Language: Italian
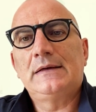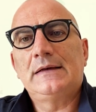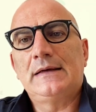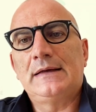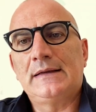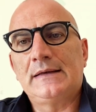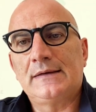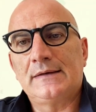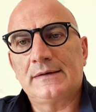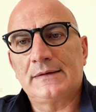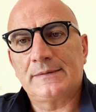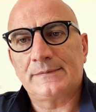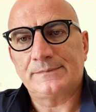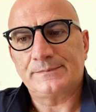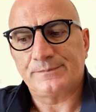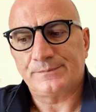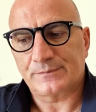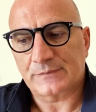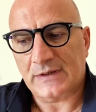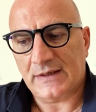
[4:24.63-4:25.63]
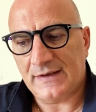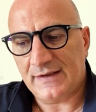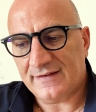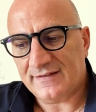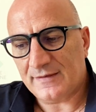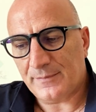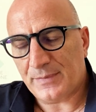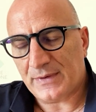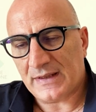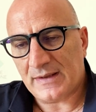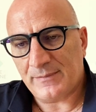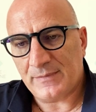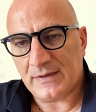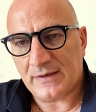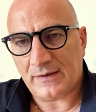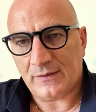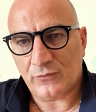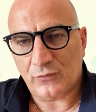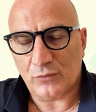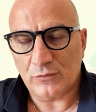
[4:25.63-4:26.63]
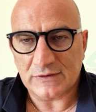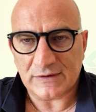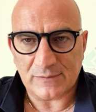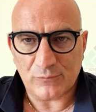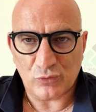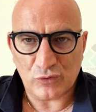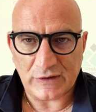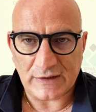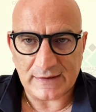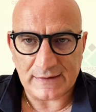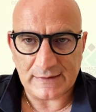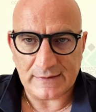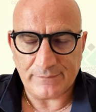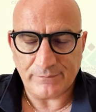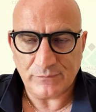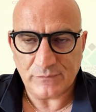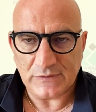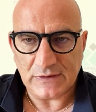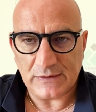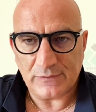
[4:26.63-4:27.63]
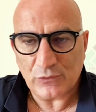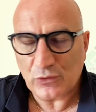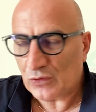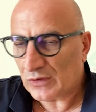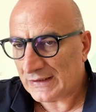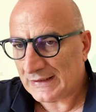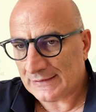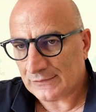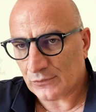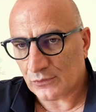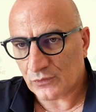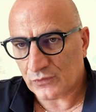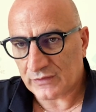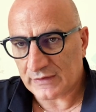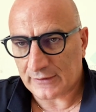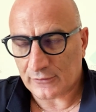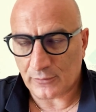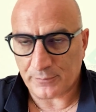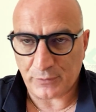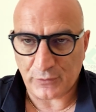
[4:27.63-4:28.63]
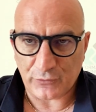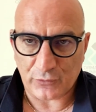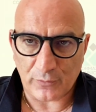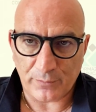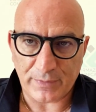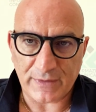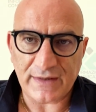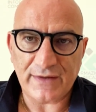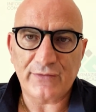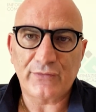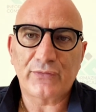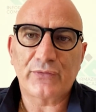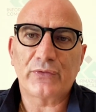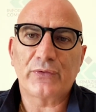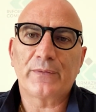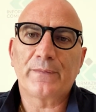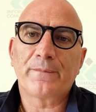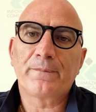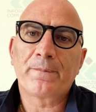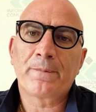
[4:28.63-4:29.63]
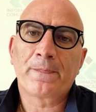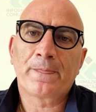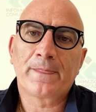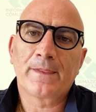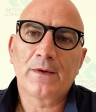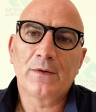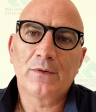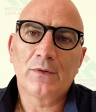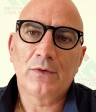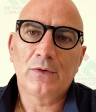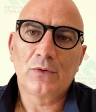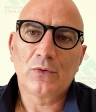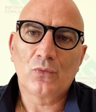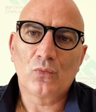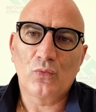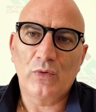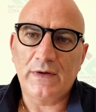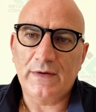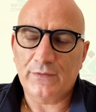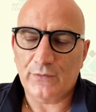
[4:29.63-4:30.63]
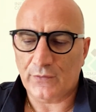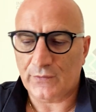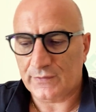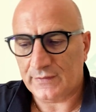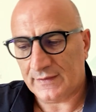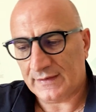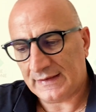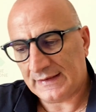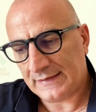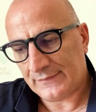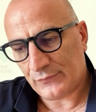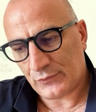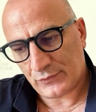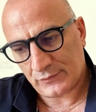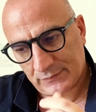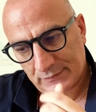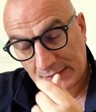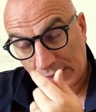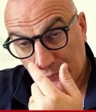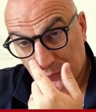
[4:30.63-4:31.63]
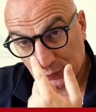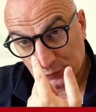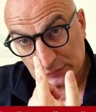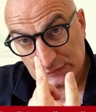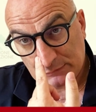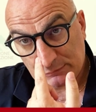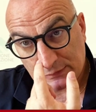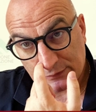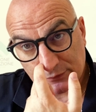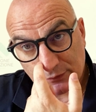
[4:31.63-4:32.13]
al, all'ex premier sul tribunale di Corigliano Rossano, poi soppresso Qui sostenevo e continuo a